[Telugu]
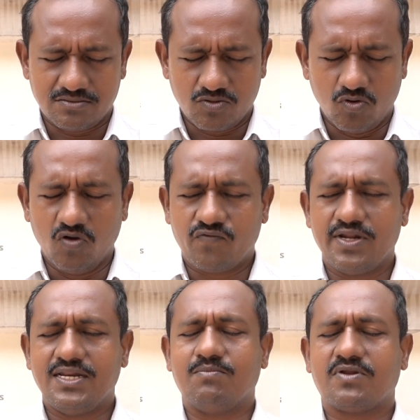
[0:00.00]
టోల్
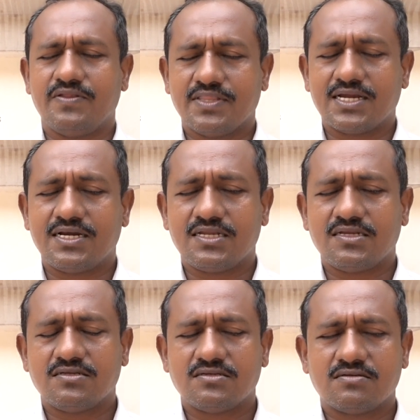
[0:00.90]
ఫ్రీ నెంబర్ ఎందుకండి
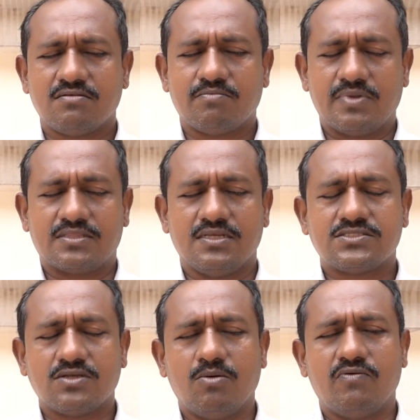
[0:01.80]
ప్రతి
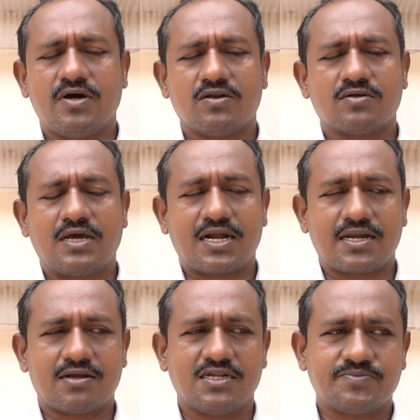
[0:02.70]
సోమవారం
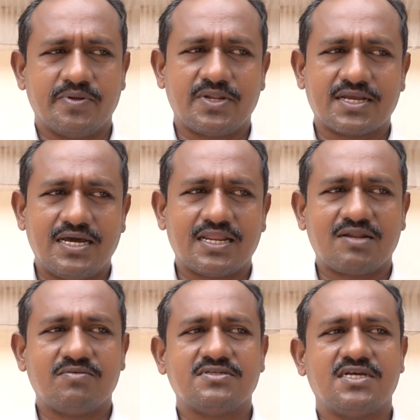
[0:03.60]
కలెక్టరేట్లో స్పందన
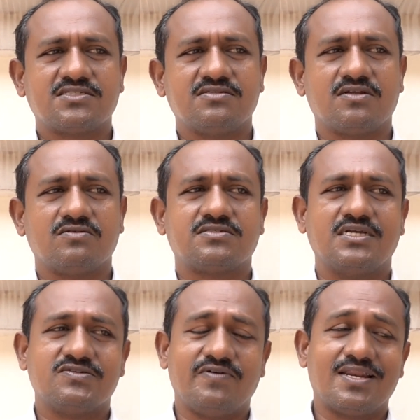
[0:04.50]
కార్యక్రమం చేస్తున్నారు
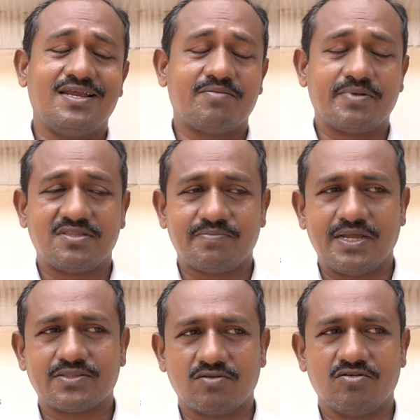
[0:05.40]
సచివాలయాలు ప్రతి
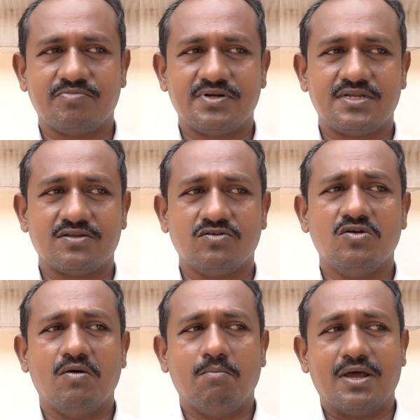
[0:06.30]
ప్రాంతంలో పెట్టారు
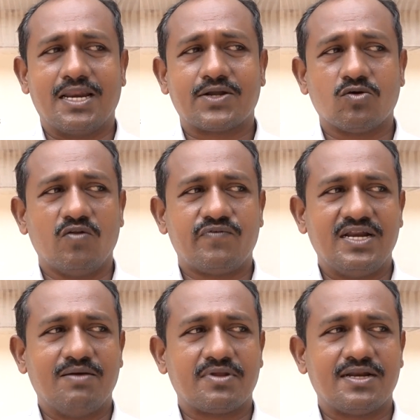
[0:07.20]
మళ్ళీ టోల్ ఫ్రీ
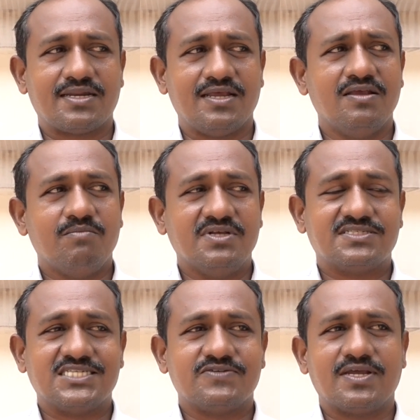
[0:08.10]
నెంబర్ అంటే మీ
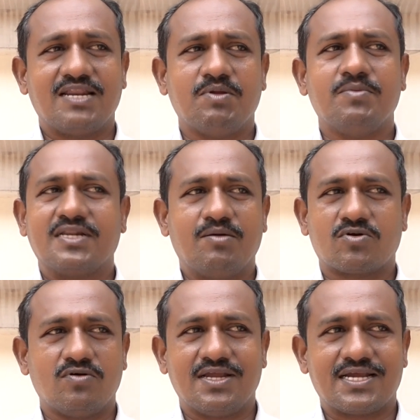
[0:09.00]
సచివాలయాలపై మీకు
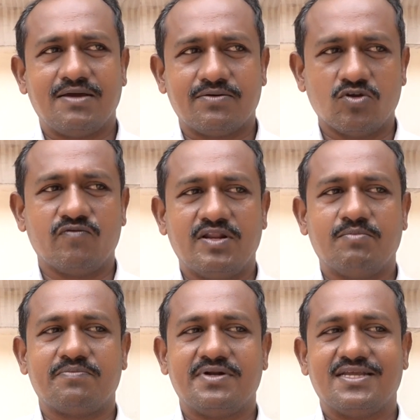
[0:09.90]
నమ్మకం లేక టోల్ ఫ్రీ
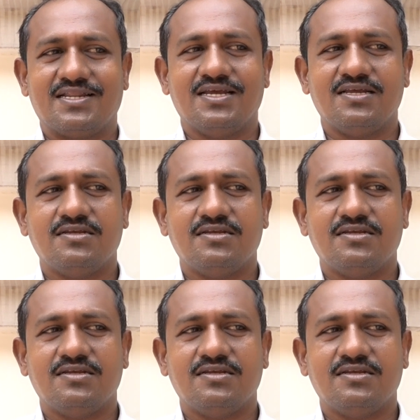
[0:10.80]
నెంబర్ పెట్టారా